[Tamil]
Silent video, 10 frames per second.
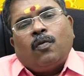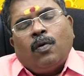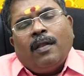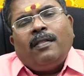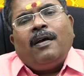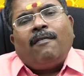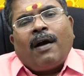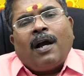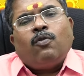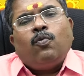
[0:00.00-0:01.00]
கொடுத்த
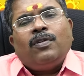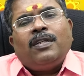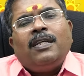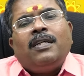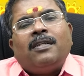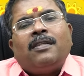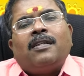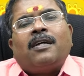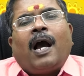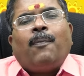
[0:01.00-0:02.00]
வாக்குறுதிகளை
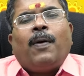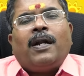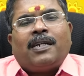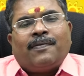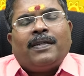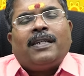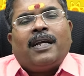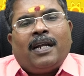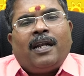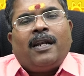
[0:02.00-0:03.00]
எளிதில்
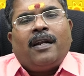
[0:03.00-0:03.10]
காப்பாற்றுவீர்கள்